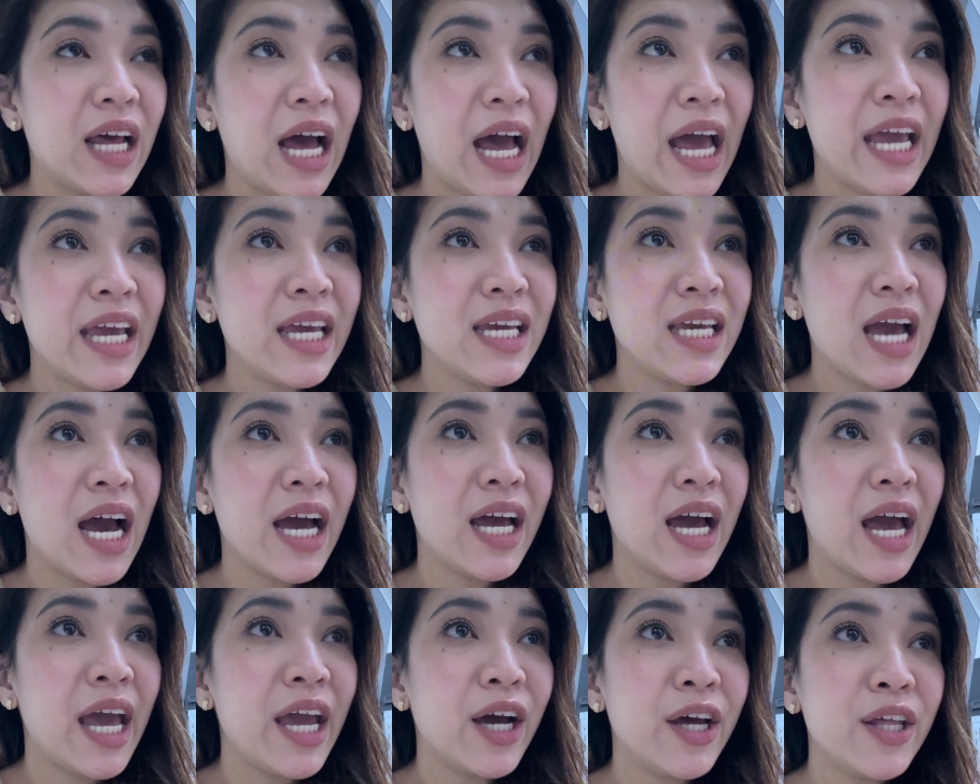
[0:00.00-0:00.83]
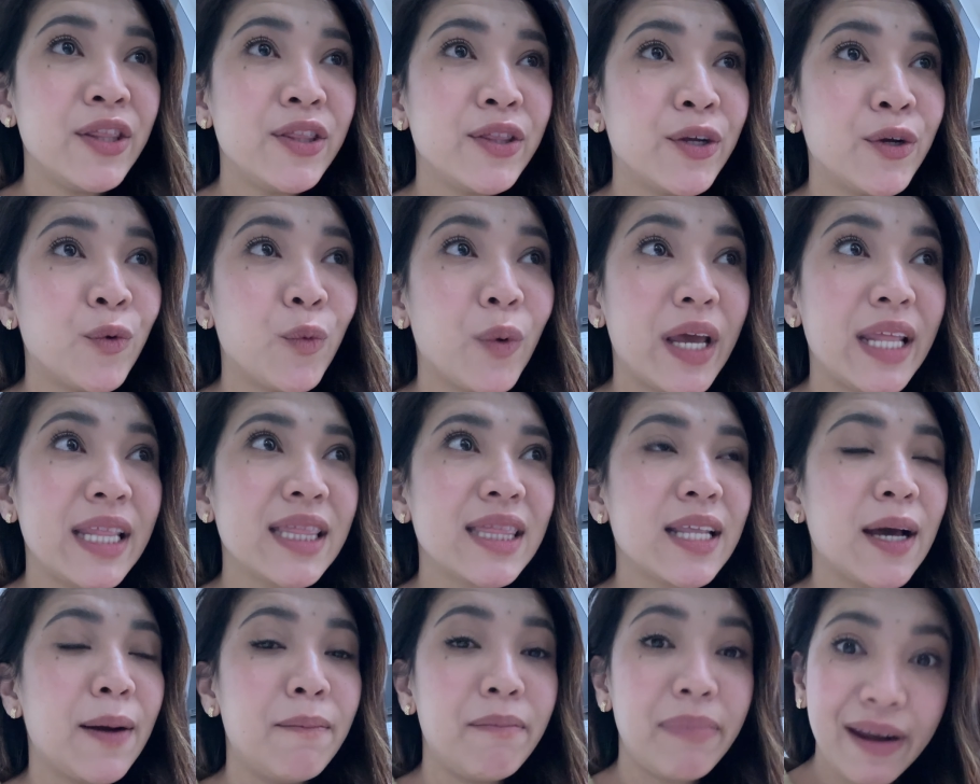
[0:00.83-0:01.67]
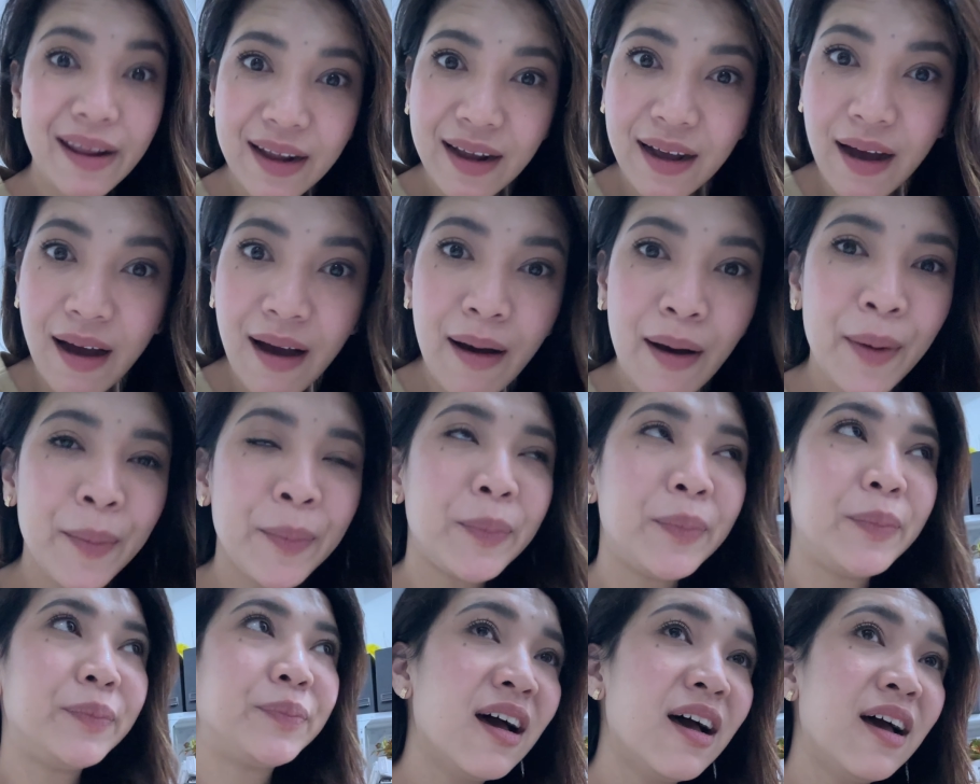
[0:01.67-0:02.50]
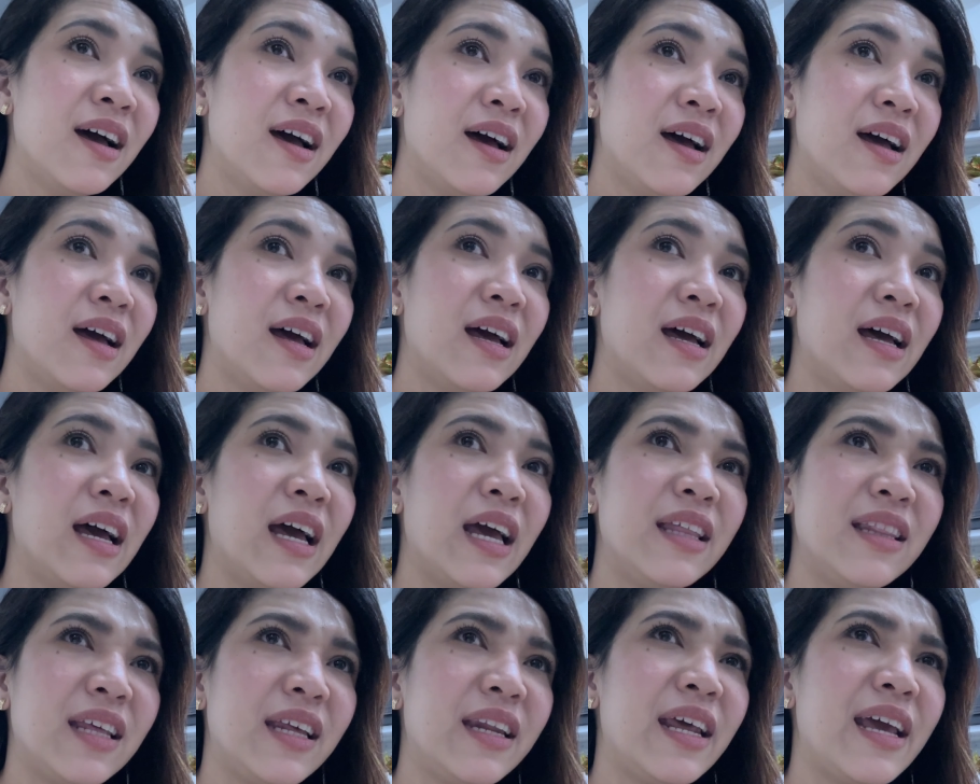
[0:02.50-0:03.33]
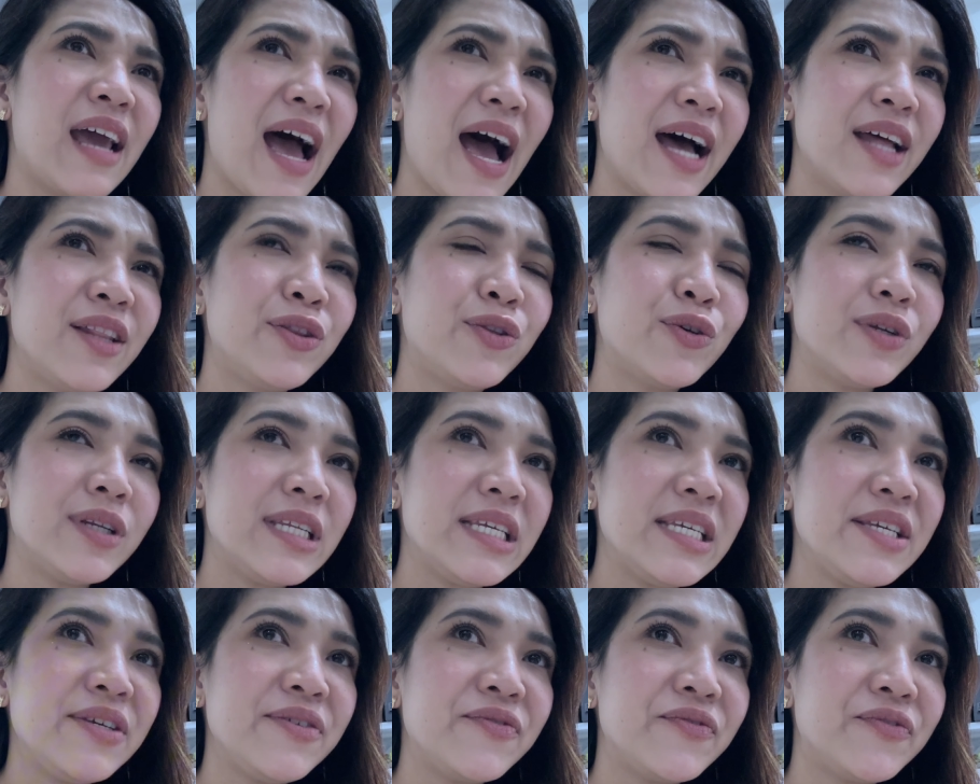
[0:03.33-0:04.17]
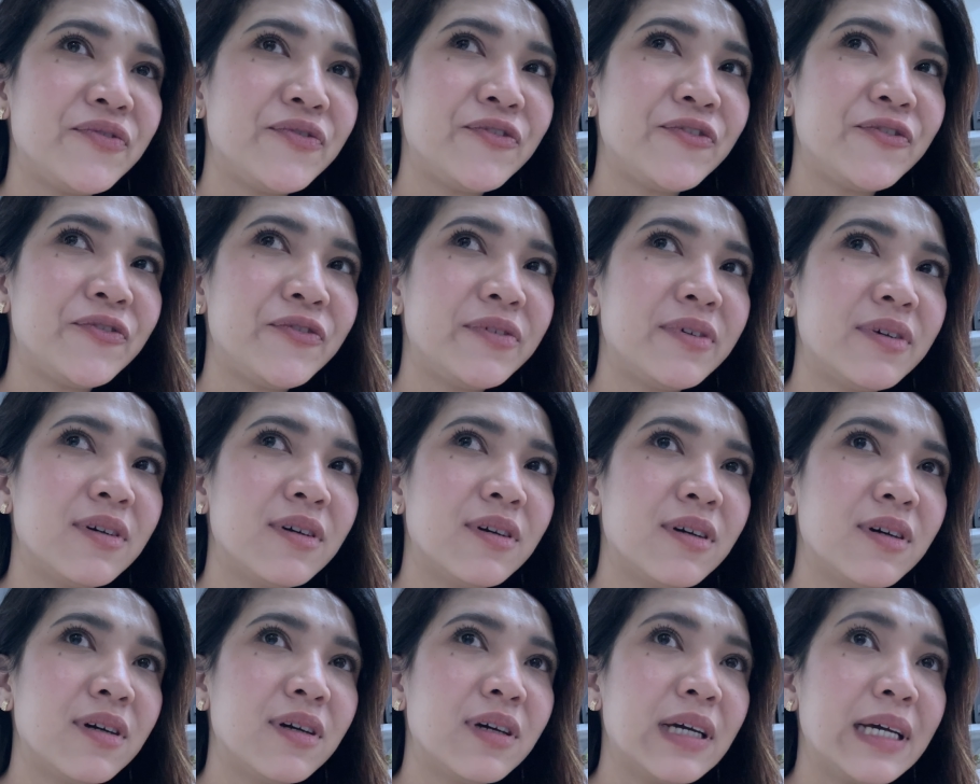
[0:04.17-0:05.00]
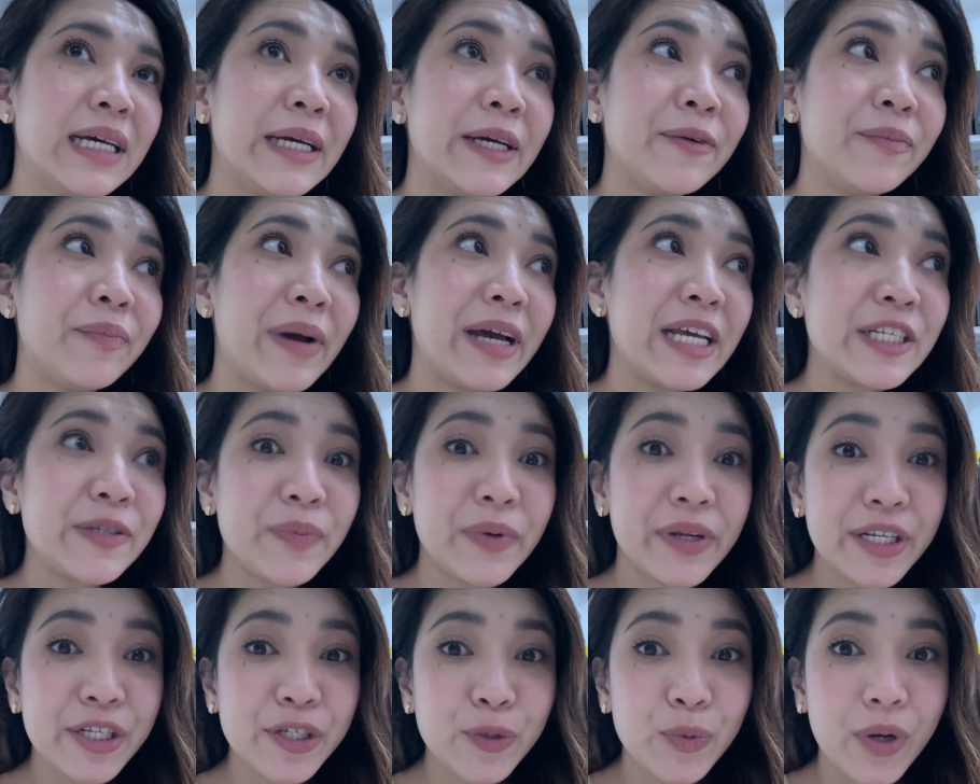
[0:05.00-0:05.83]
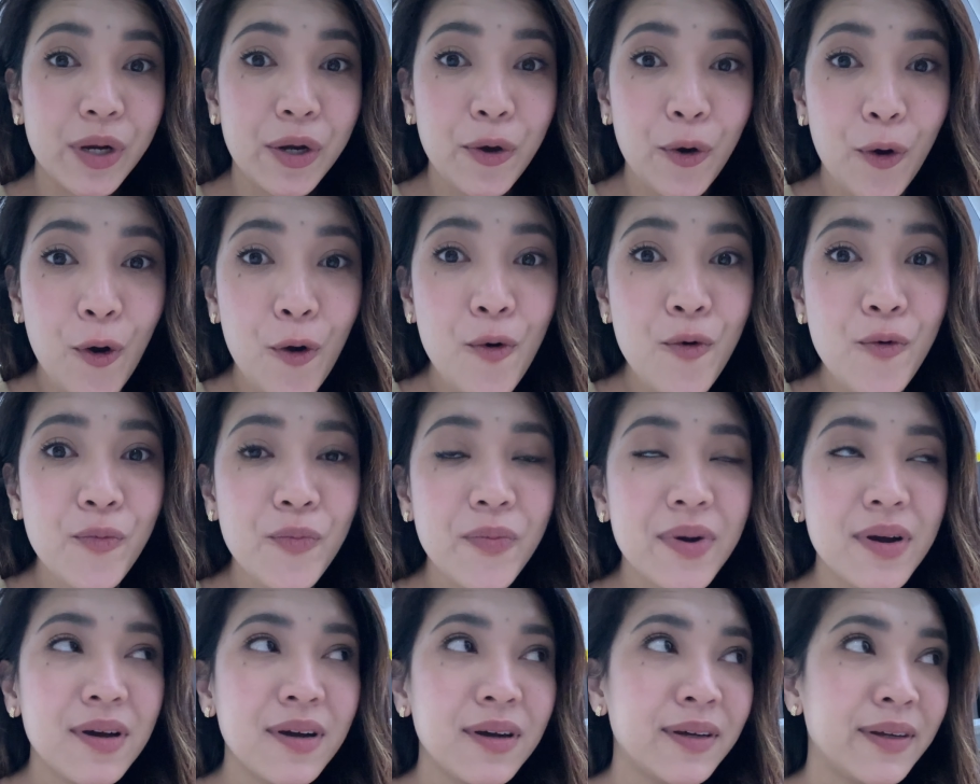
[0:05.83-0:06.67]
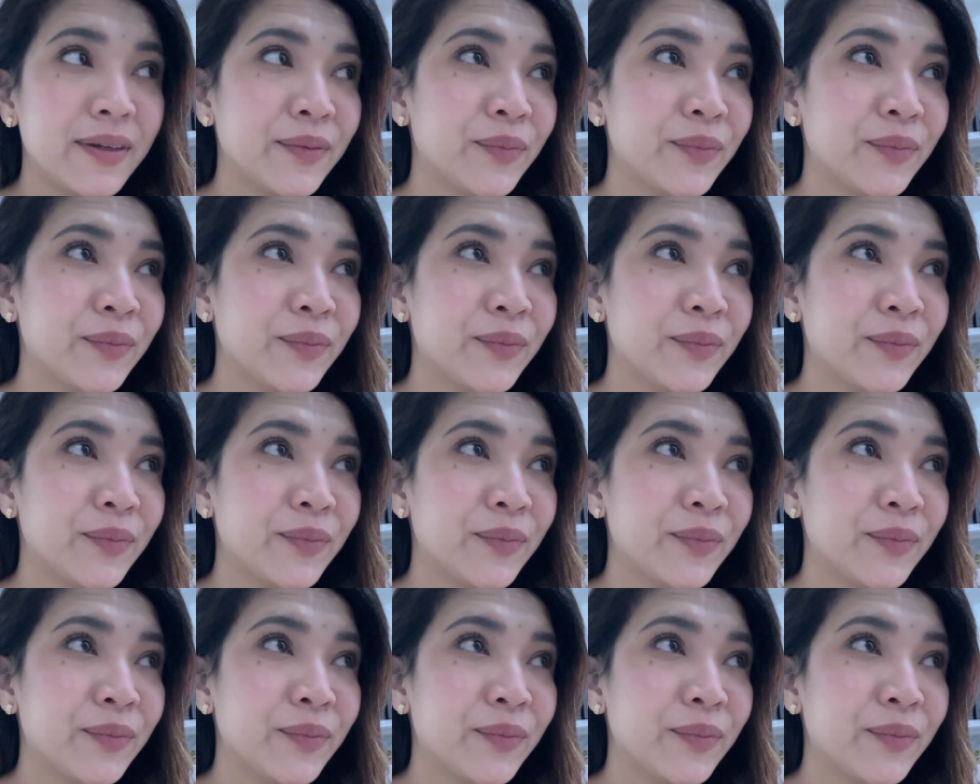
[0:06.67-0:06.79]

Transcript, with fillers: I, I, I underwent a breakup, and then I had to leave my spiritual home,